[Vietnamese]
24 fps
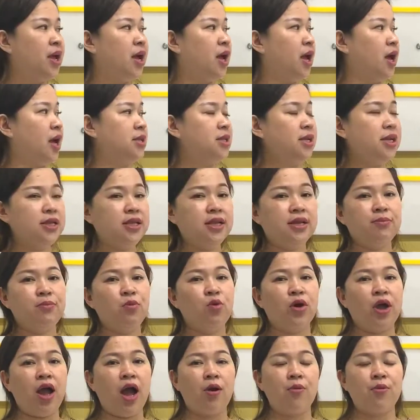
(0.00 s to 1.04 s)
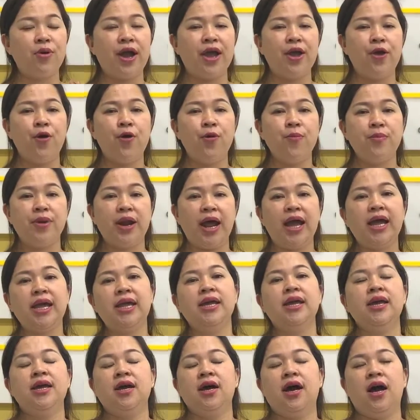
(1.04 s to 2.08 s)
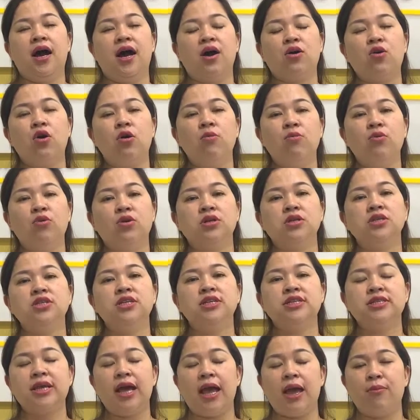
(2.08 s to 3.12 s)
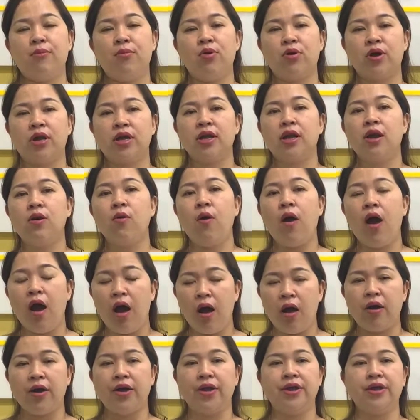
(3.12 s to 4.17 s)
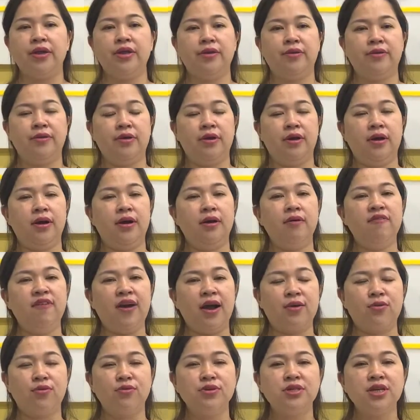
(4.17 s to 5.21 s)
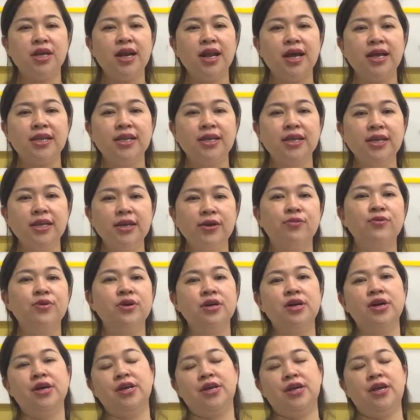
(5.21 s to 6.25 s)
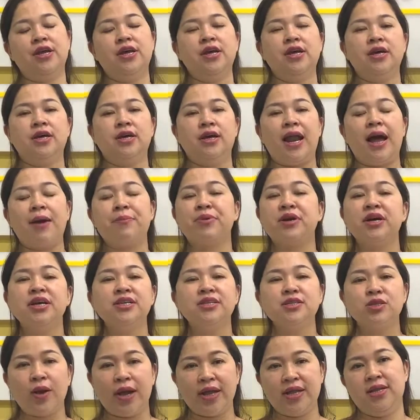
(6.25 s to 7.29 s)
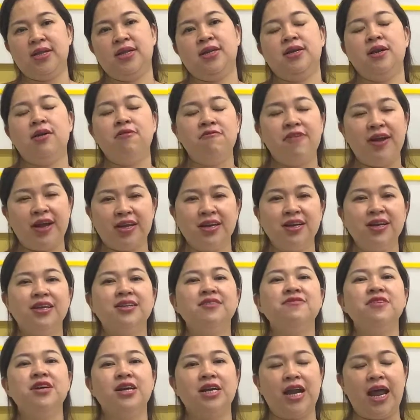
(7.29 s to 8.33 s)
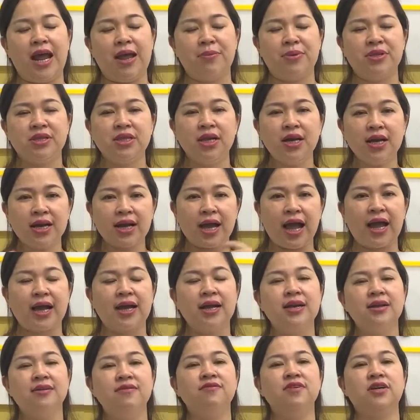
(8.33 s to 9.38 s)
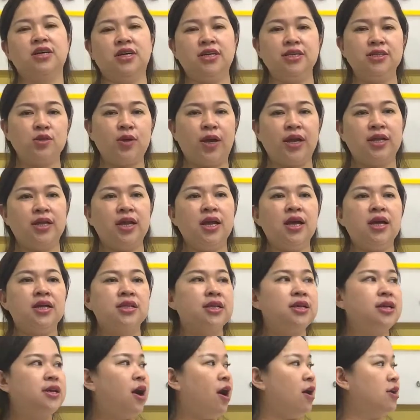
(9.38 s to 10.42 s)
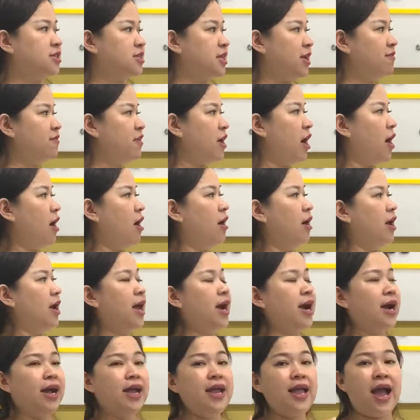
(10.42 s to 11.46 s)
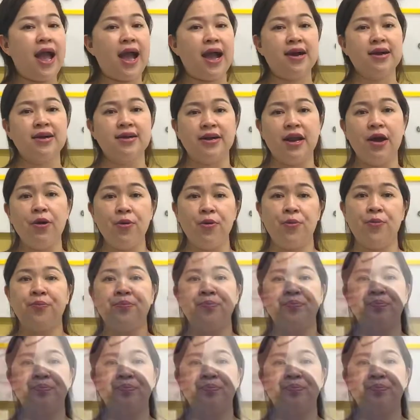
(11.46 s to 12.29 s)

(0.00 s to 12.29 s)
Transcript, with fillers: ờ, thế thì buổi học ngày hôm nay cô muốn chia sẻ một cái câu hỏi đó và cũng rất là nhiều người làm kinh doanh không phải cái lĩnh vực này mà tất cả các lĩnh vực kinh doanh thì họ sẽ phải hỏi là khách hàng ở đâu